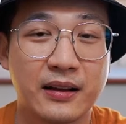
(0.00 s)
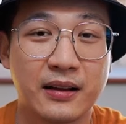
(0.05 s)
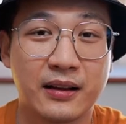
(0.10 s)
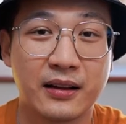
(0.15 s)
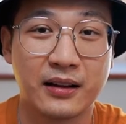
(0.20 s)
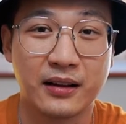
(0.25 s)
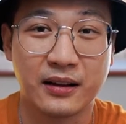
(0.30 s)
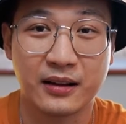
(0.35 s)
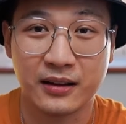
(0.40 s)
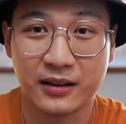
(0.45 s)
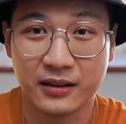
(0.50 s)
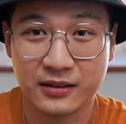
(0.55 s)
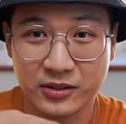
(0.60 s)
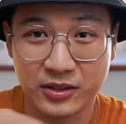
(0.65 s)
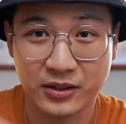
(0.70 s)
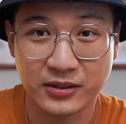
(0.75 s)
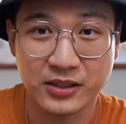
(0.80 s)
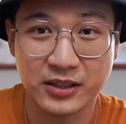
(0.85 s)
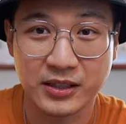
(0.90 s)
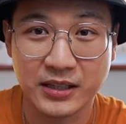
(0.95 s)
呃，
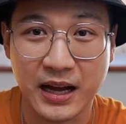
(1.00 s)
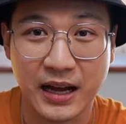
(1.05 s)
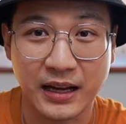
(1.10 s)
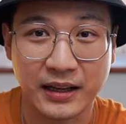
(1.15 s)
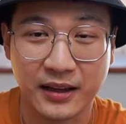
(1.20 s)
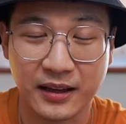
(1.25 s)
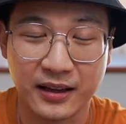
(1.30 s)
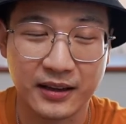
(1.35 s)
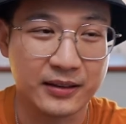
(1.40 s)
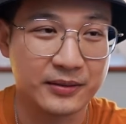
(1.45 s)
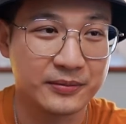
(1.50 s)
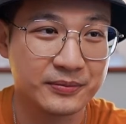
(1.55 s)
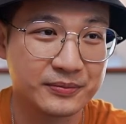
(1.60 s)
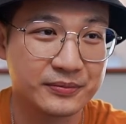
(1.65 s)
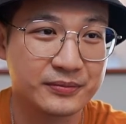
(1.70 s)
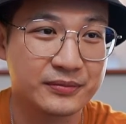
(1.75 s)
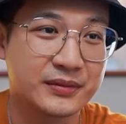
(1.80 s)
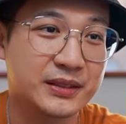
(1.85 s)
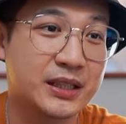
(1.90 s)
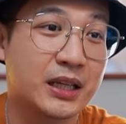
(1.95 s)
甄姬啊给
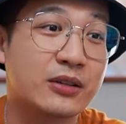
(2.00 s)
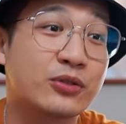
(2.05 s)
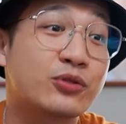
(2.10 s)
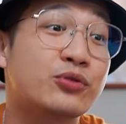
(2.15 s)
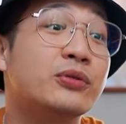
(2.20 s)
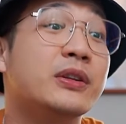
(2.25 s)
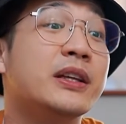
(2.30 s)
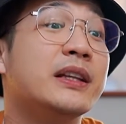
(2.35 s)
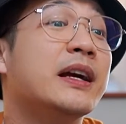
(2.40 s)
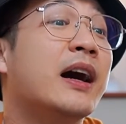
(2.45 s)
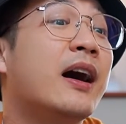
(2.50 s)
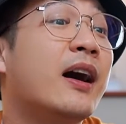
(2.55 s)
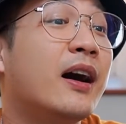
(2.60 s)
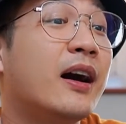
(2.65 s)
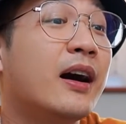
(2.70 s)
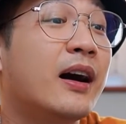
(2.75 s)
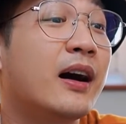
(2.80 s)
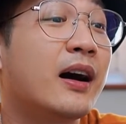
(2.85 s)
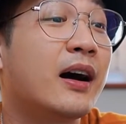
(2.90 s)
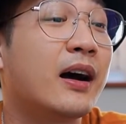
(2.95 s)
处理掉
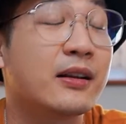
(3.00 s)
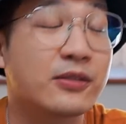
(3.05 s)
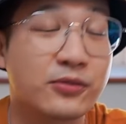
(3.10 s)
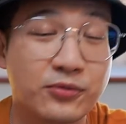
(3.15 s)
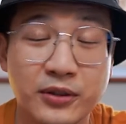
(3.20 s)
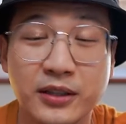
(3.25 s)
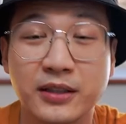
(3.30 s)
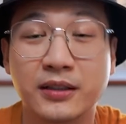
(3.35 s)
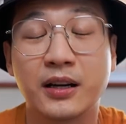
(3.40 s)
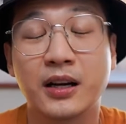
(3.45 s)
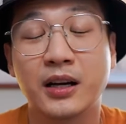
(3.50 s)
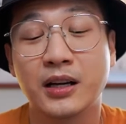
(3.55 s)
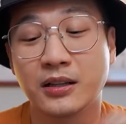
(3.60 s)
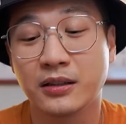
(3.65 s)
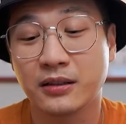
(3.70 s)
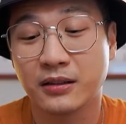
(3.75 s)
啊，所以呢，